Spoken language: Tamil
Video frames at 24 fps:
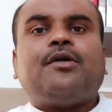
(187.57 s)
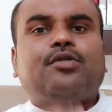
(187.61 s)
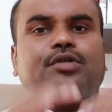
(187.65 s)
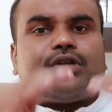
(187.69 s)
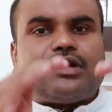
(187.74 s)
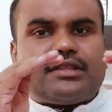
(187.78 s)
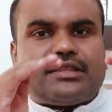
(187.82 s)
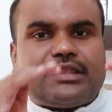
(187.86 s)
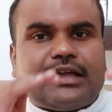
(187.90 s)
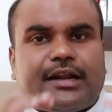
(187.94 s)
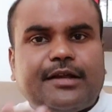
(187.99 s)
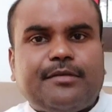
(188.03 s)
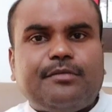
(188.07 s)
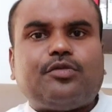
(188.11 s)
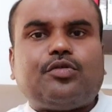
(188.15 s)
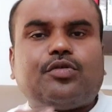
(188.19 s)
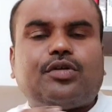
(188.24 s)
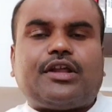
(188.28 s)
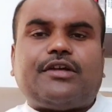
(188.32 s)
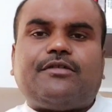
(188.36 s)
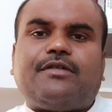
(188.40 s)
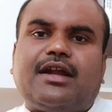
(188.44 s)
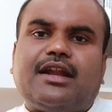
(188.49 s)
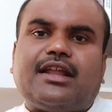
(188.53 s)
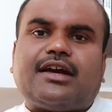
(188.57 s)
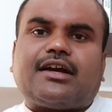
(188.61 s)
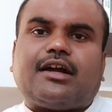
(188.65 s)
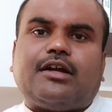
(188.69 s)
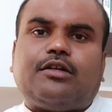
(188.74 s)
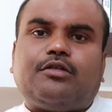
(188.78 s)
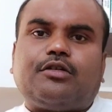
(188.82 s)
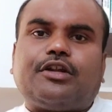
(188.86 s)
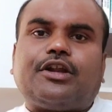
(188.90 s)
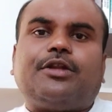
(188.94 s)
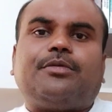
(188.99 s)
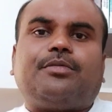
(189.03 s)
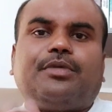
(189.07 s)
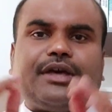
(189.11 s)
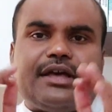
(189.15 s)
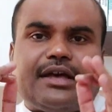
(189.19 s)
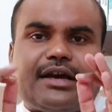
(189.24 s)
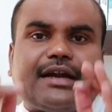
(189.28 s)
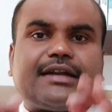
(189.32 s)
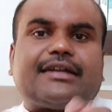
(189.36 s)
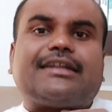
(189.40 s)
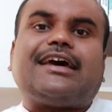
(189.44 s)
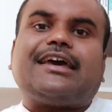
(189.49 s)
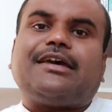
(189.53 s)
ஒரு தரம் குறைவான கல்லூரியில்
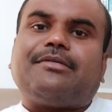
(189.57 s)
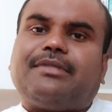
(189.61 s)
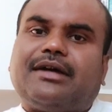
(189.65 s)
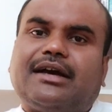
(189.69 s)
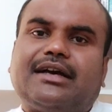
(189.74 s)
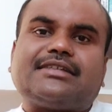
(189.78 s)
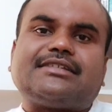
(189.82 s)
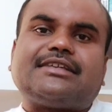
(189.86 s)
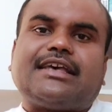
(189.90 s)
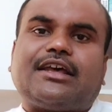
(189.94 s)
போய் கட்டாயமாக